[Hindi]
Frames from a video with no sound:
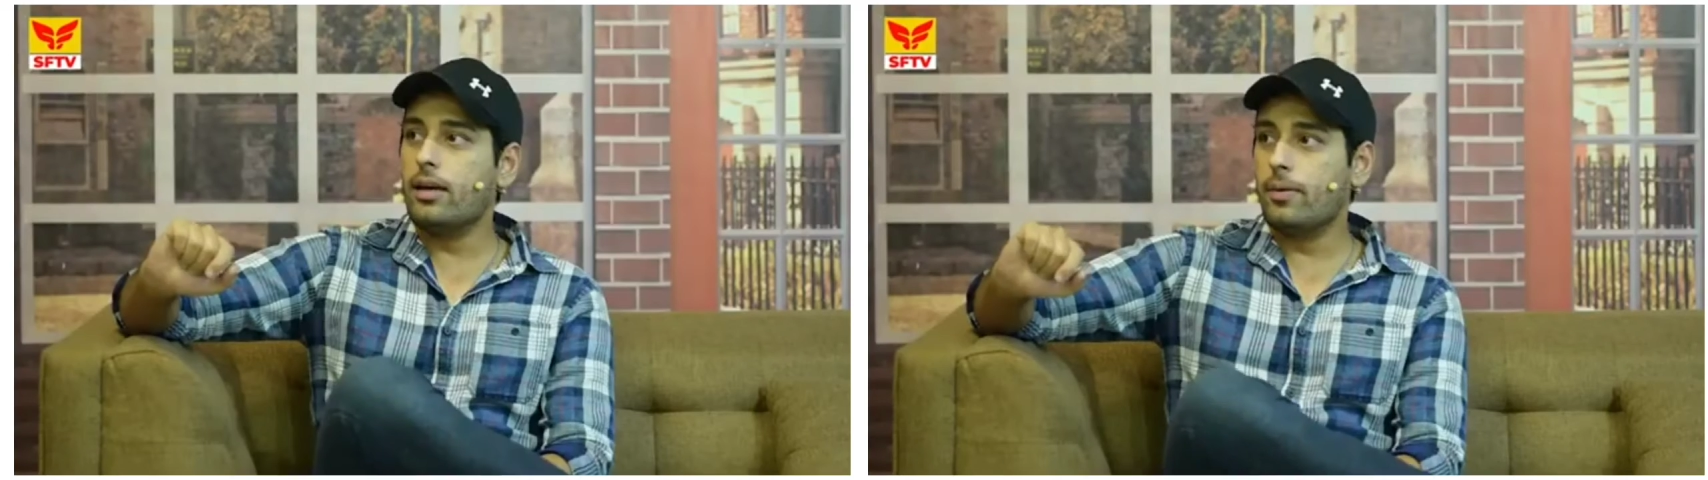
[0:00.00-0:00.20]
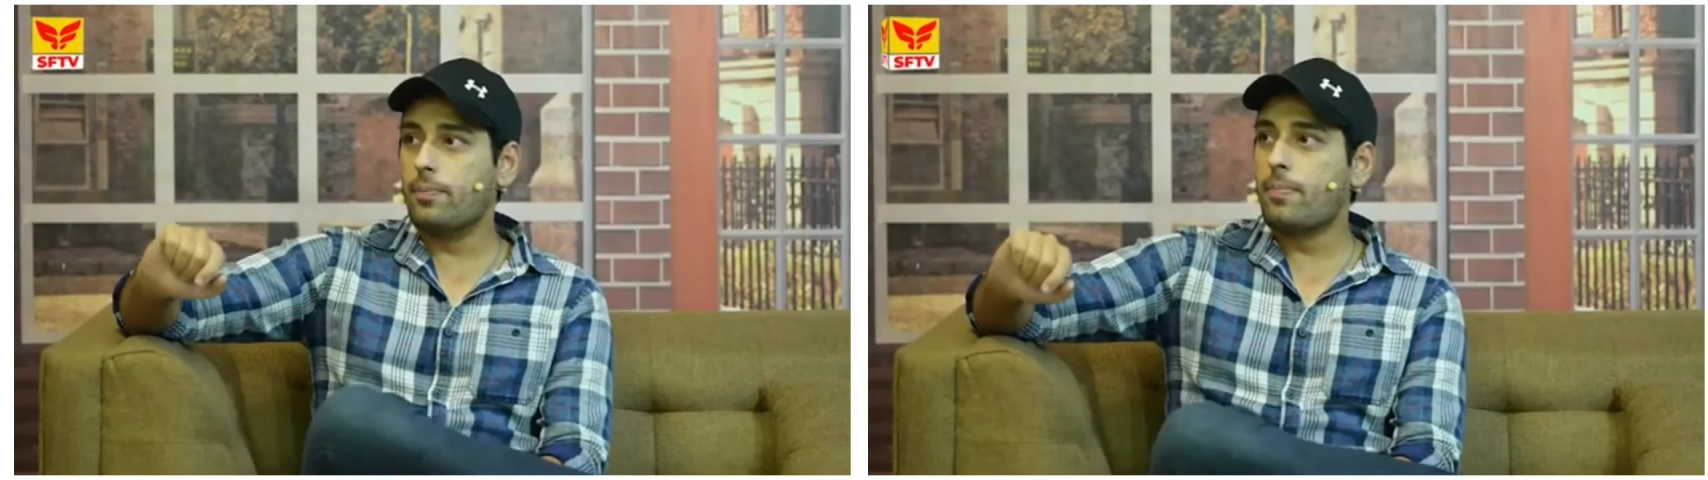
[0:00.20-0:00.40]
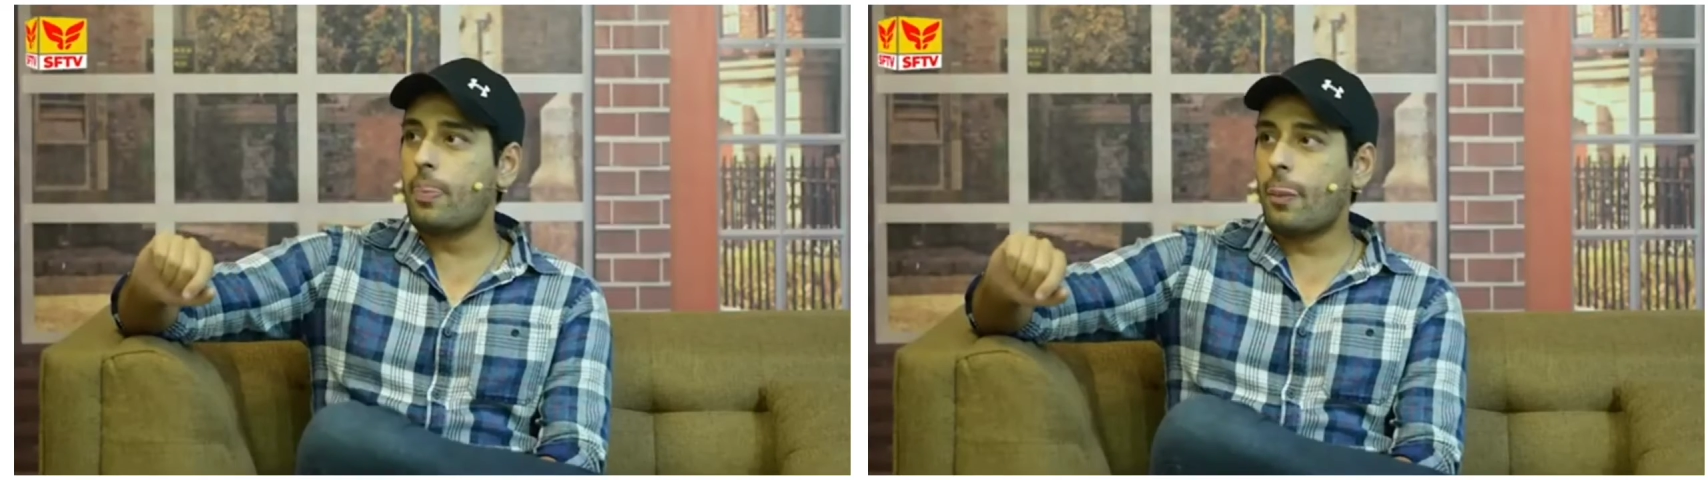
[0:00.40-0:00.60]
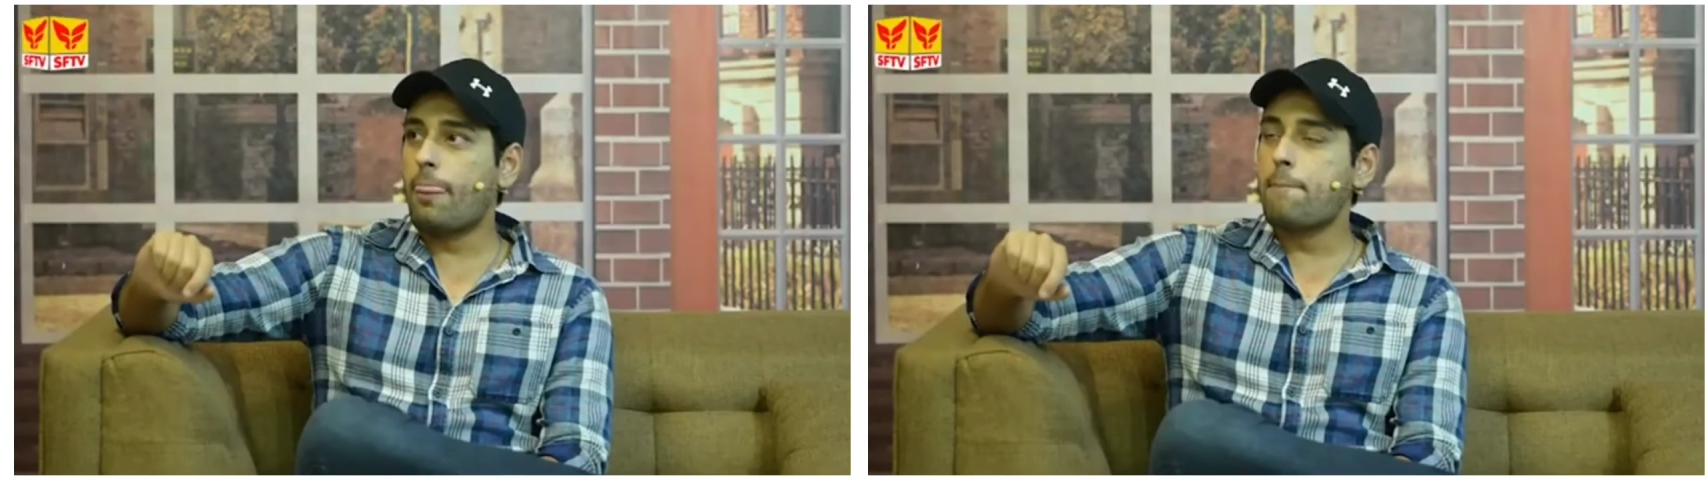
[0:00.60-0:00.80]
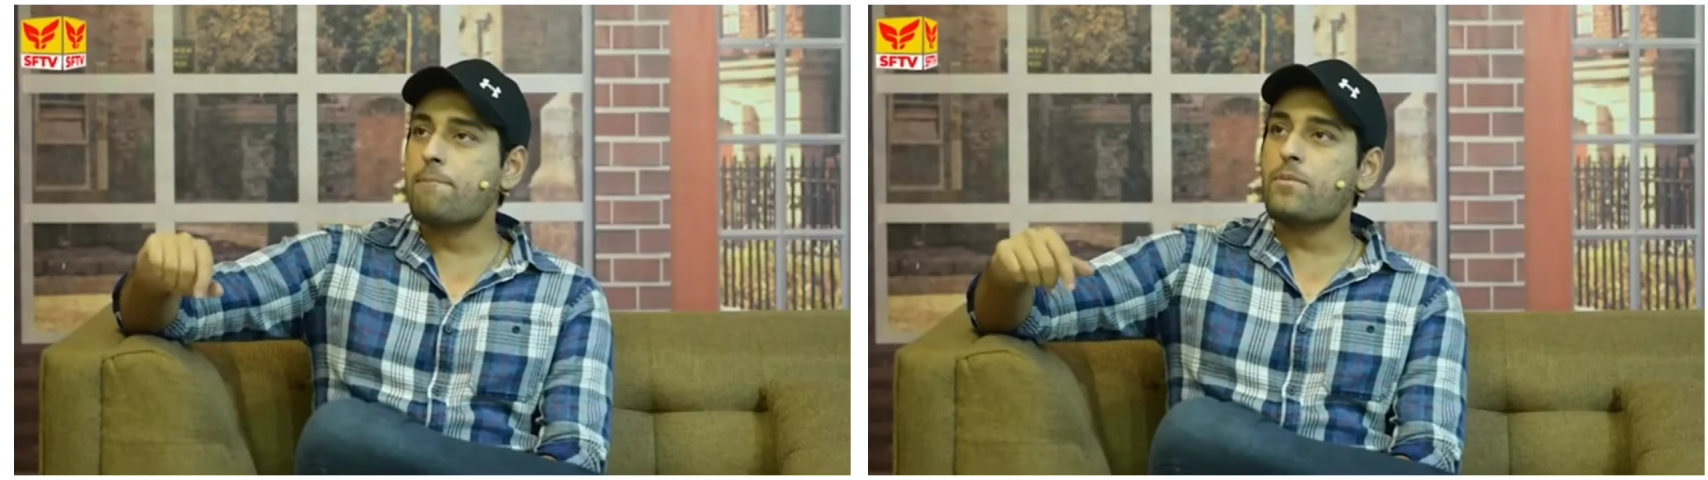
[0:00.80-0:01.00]
है हम्म,
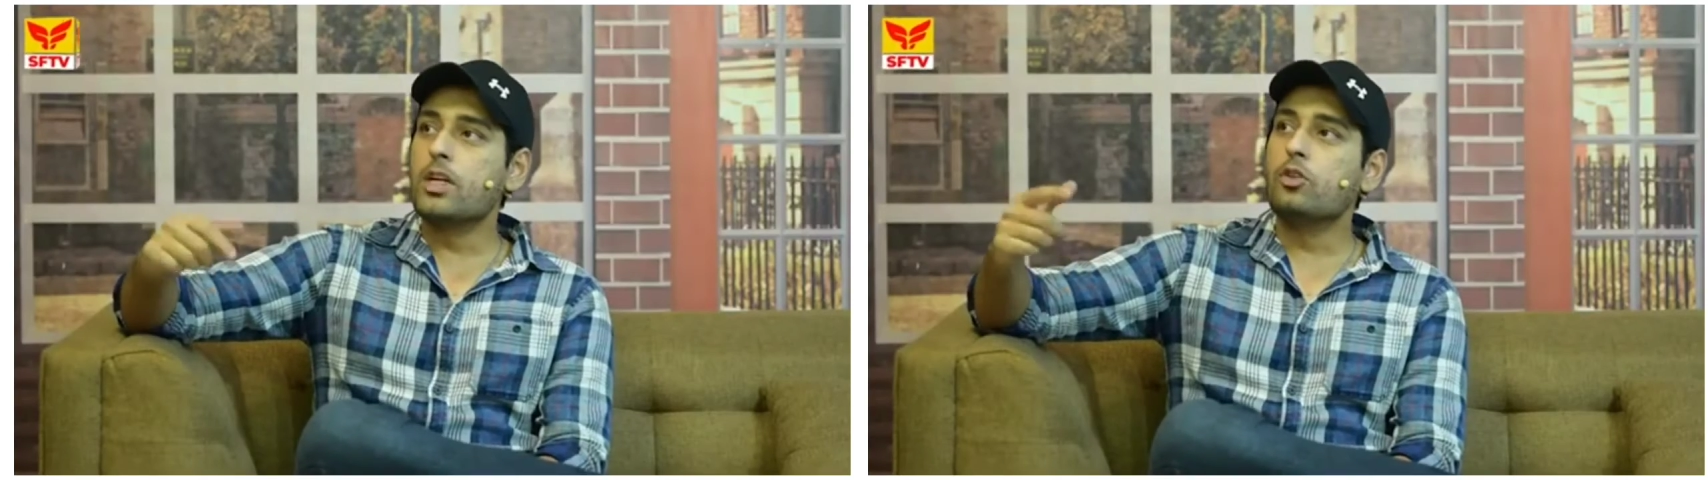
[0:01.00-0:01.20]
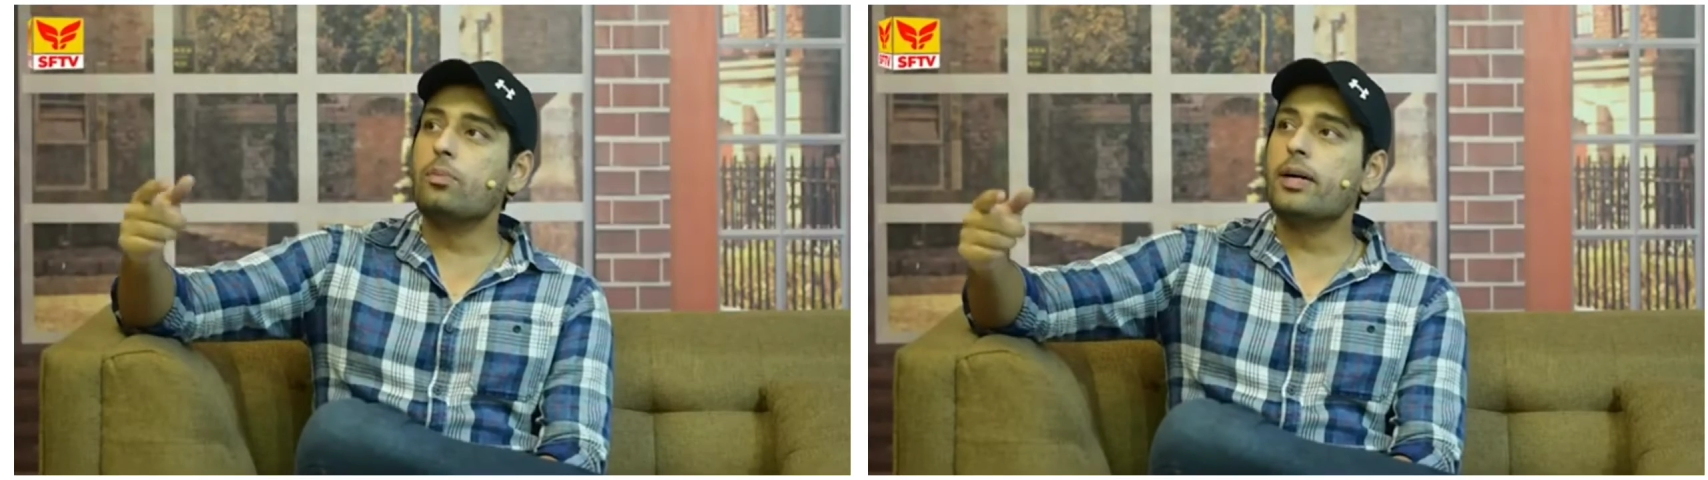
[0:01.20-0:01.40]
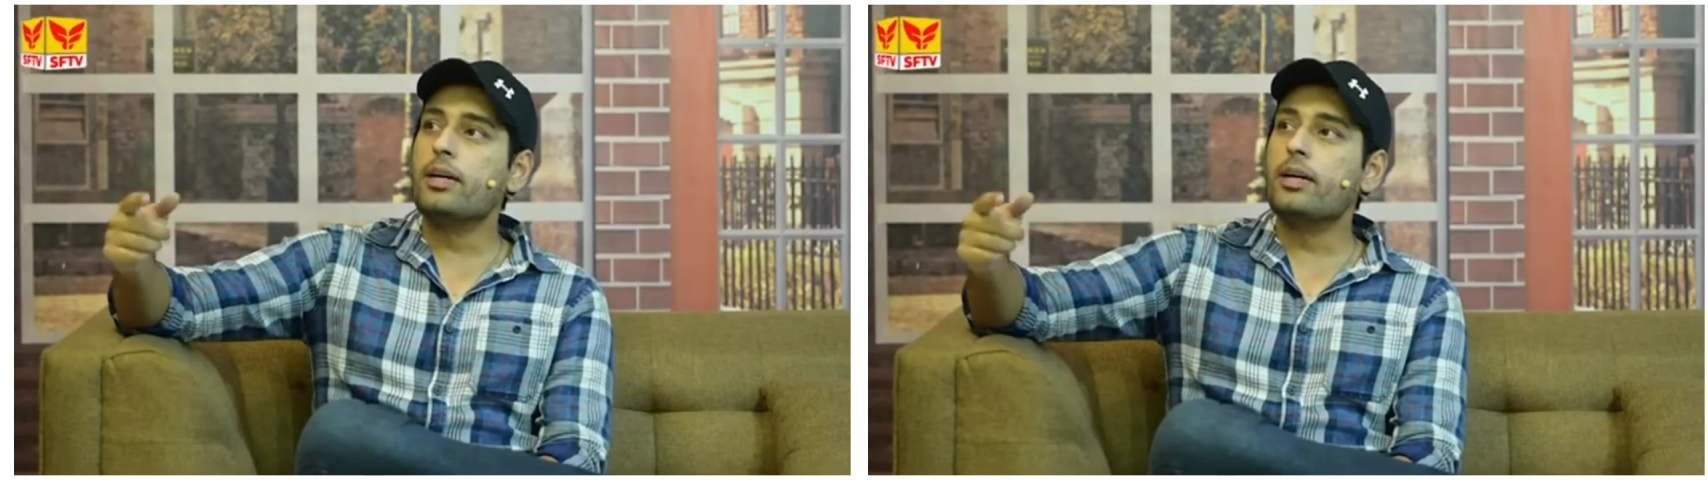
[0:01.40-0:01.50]
तो